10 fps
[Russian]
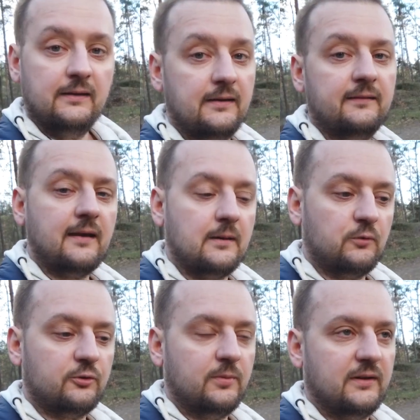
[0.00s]
Я не
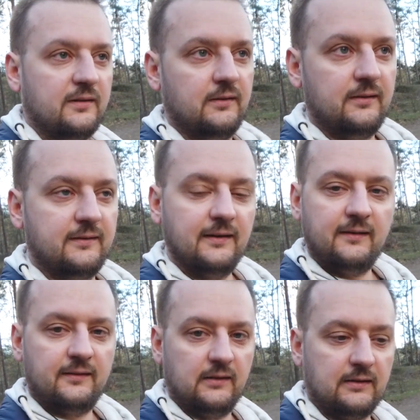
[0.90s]
знаю, может быть, э,
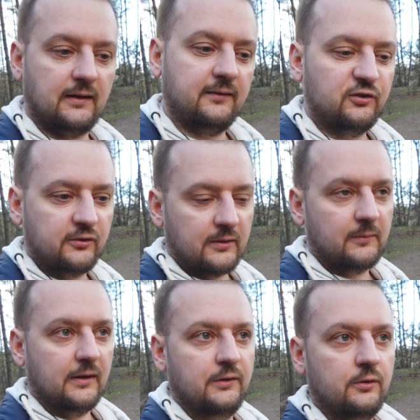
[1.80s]
здесь, на
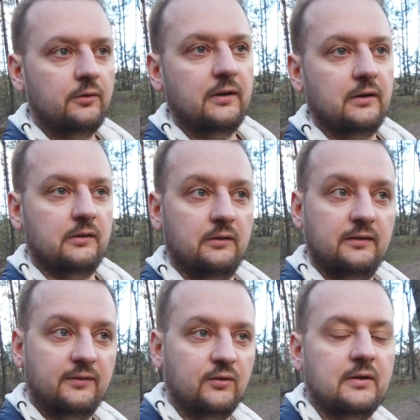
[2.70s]
Коростышевском каньоне,
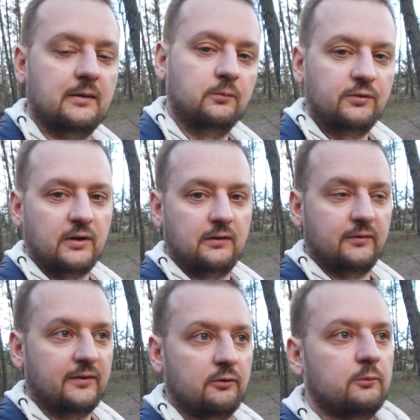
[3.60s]
действительно мусорят
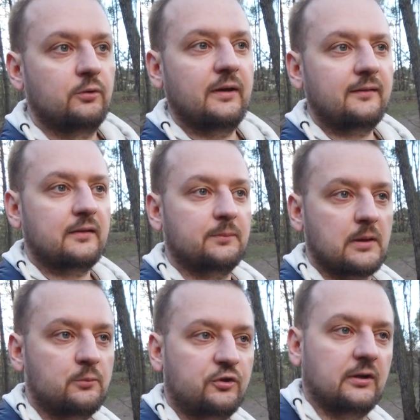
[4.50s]
в основном туристы,
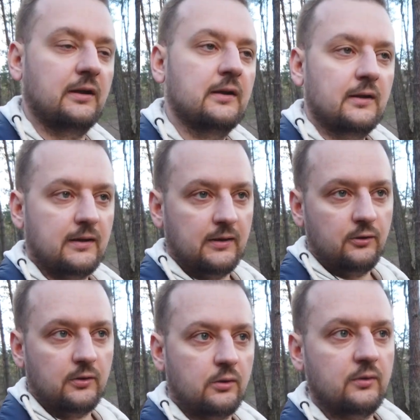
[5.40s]
потому что
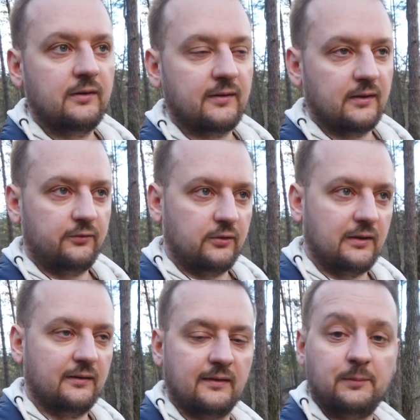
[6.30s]
каньон находится
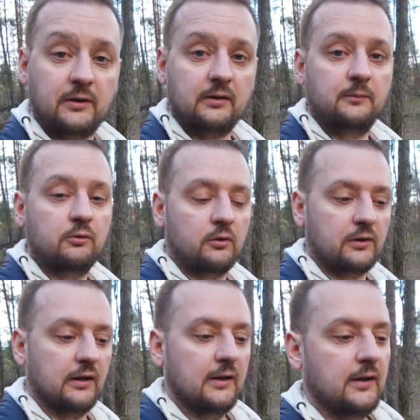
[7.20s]
все-таки за пределами
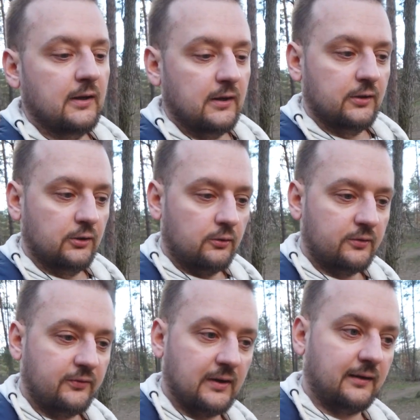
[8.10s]
города. Но
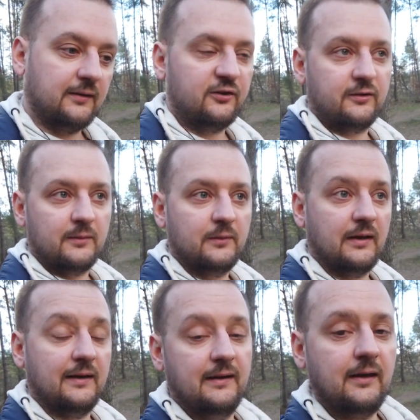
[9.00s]
вот в Коростышевском
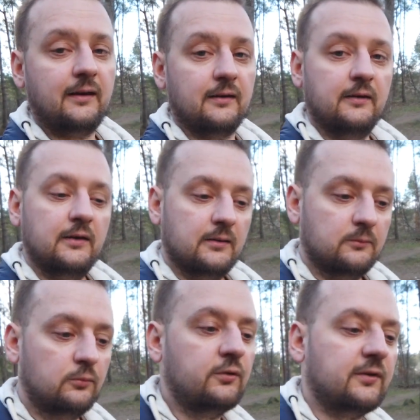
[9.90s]
карьере
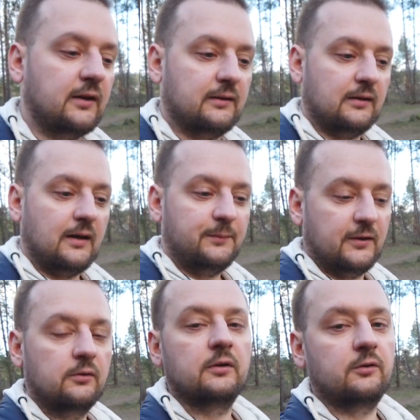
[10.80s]
мусорят
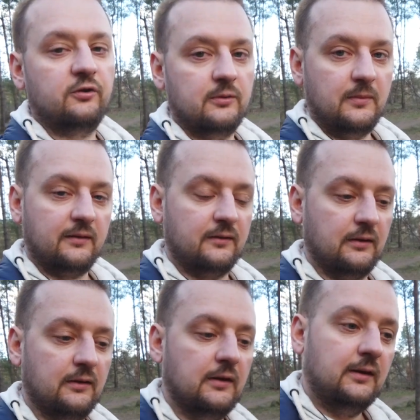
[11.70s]
абсолютно точно
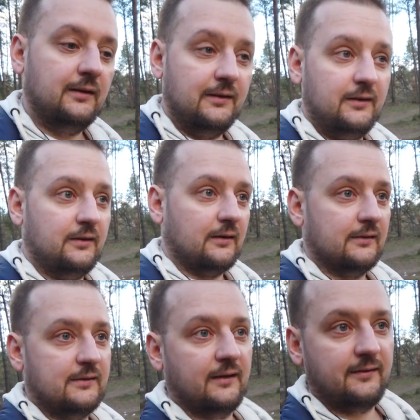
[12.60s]
местные. И
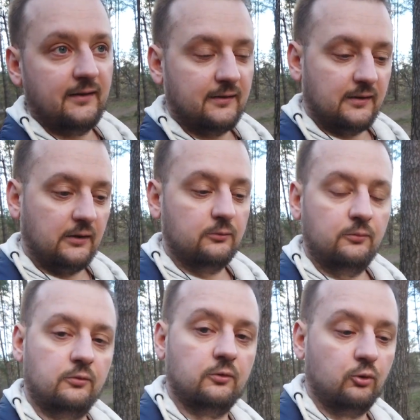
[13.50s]
отрицать это, я
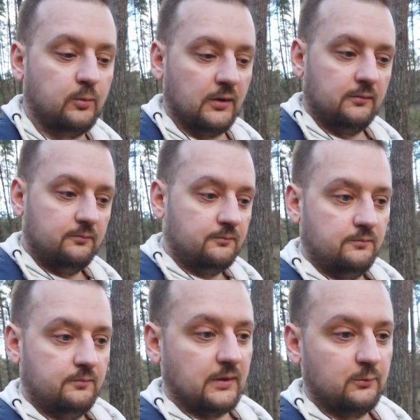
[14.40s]
думаю, глупо.
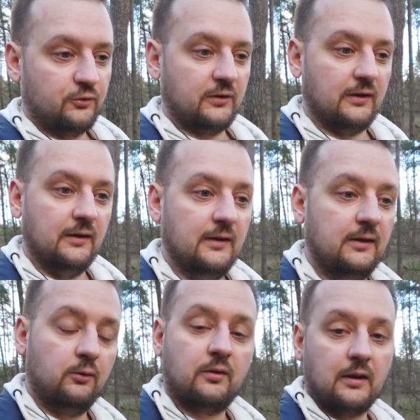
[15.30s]
Потому что
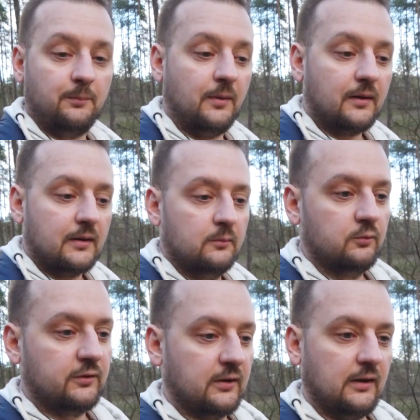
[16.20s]
и около парка
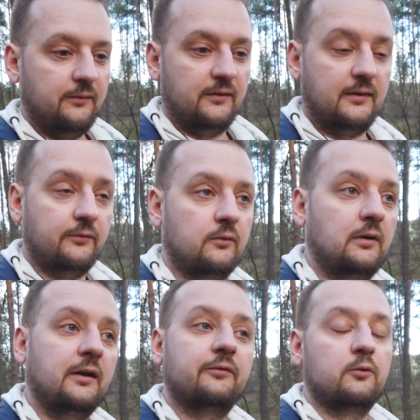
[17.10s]
мусор, и везде,
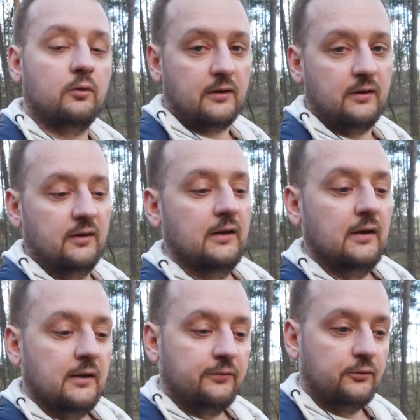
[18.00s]
и в городе,
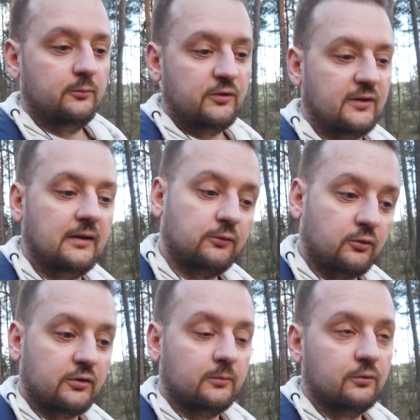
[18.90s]
в том числе
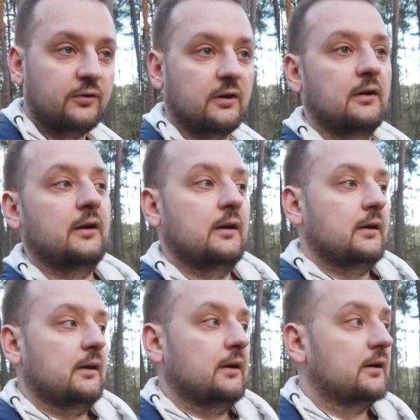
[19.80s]
тоже мусор.
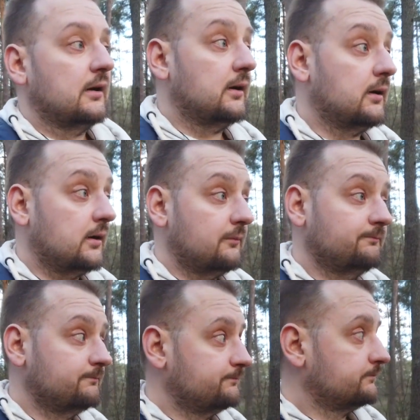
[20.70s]
А,
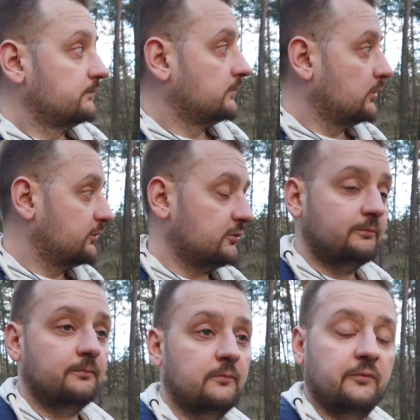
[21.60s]
в
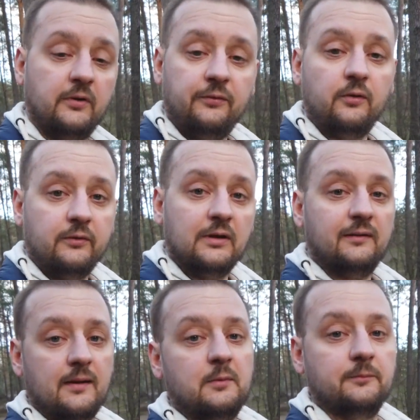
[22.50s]
общем, вы все
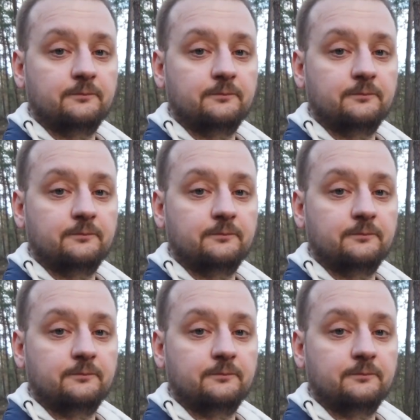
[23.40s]
видели сами.